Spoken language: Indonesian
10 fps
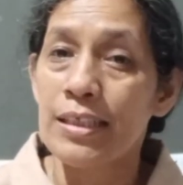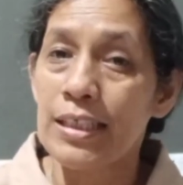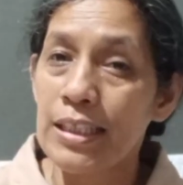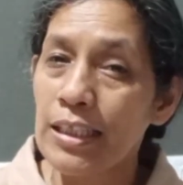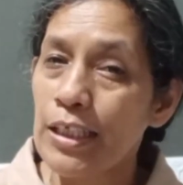
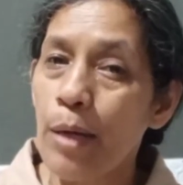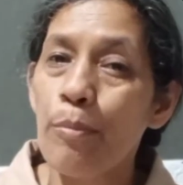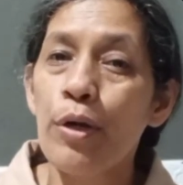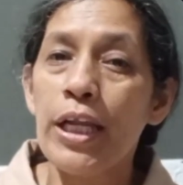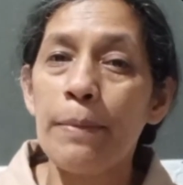Kita
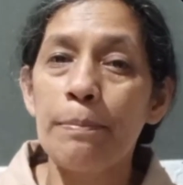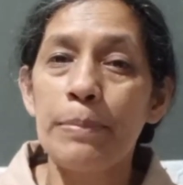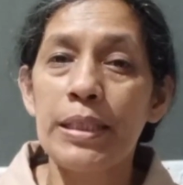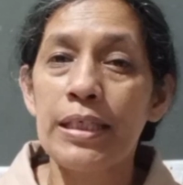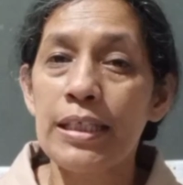tidak boleh
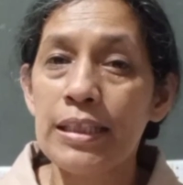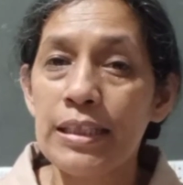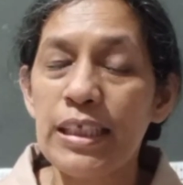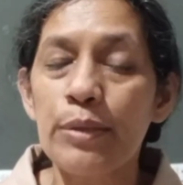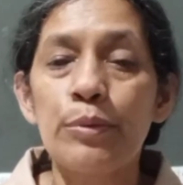
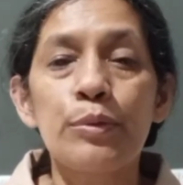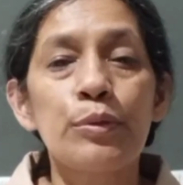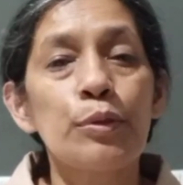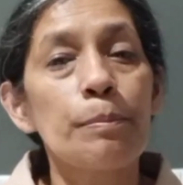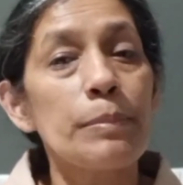berhenti
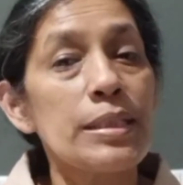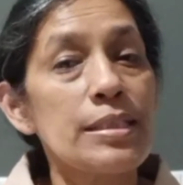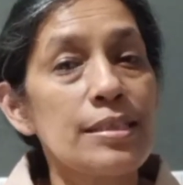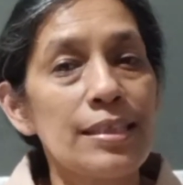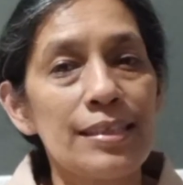untuk
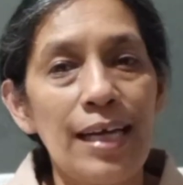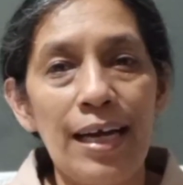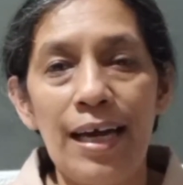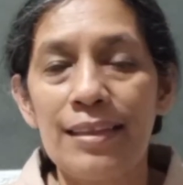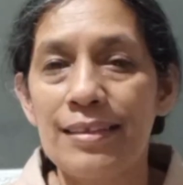
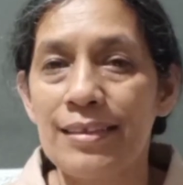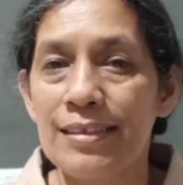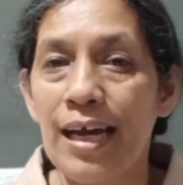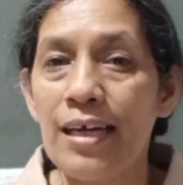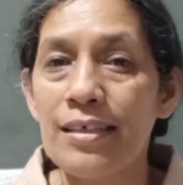menceritakan
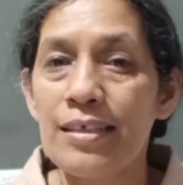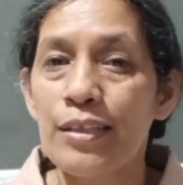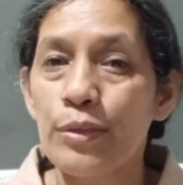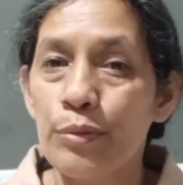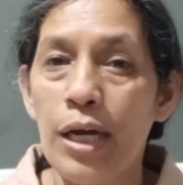tentang
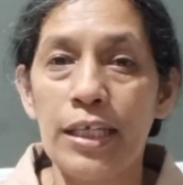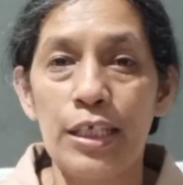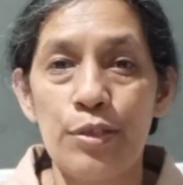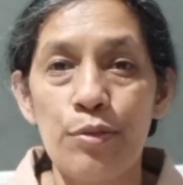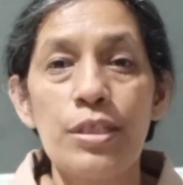Tuhan
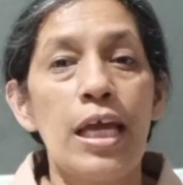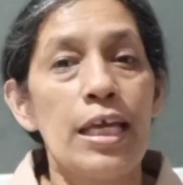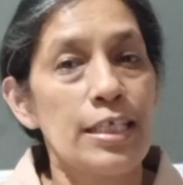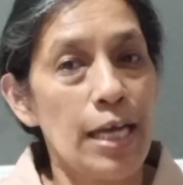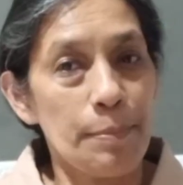Yesus
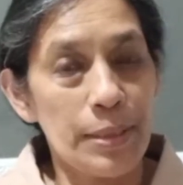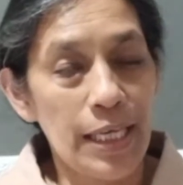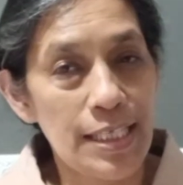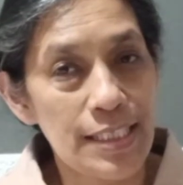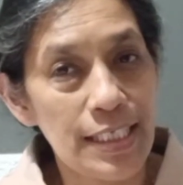yang
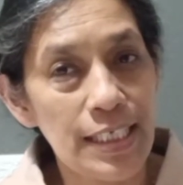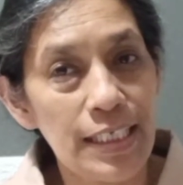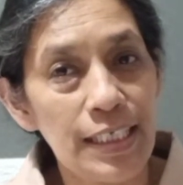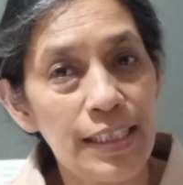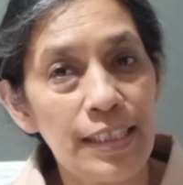
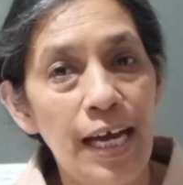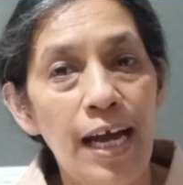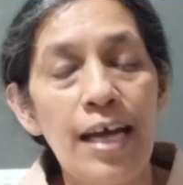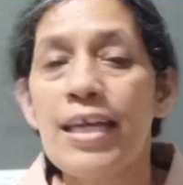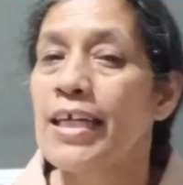mengasihi
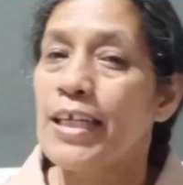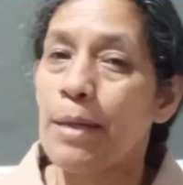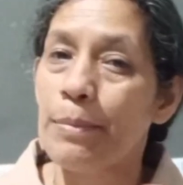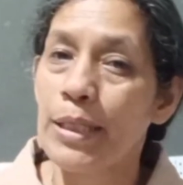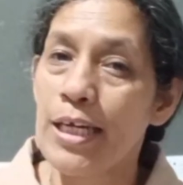kita,
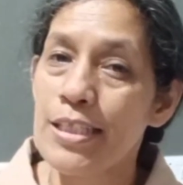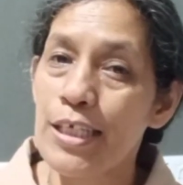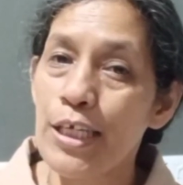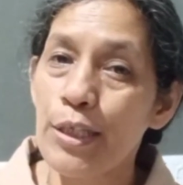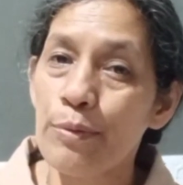yang
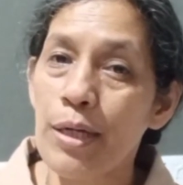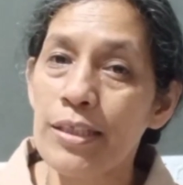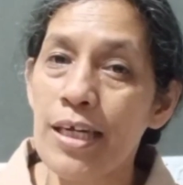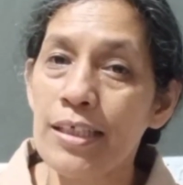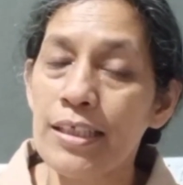mengasihi
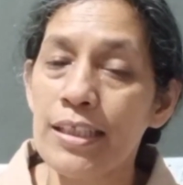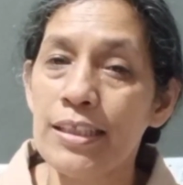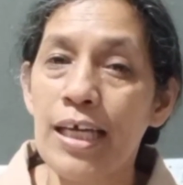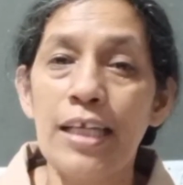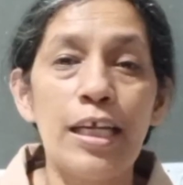keluarga
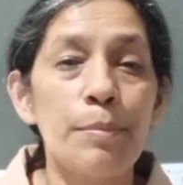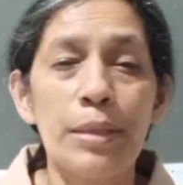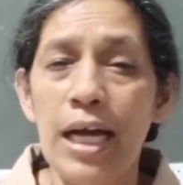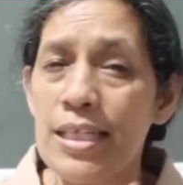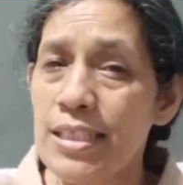kita, dan
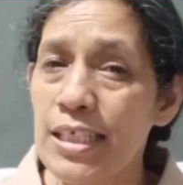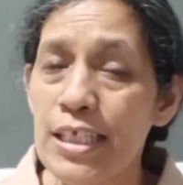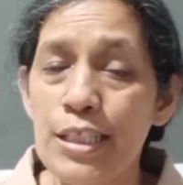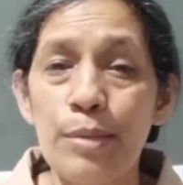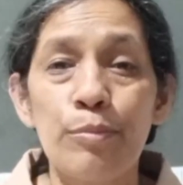
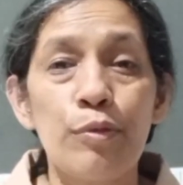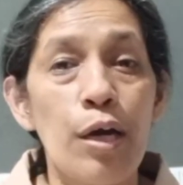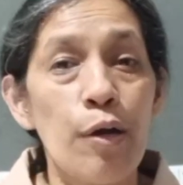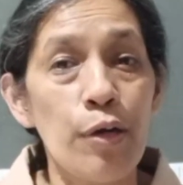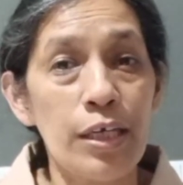mengasihi
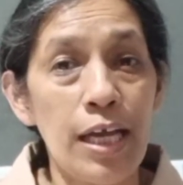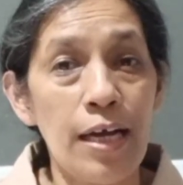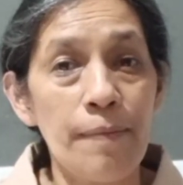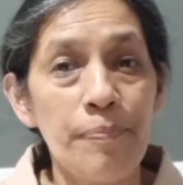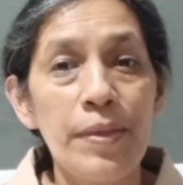semua orang.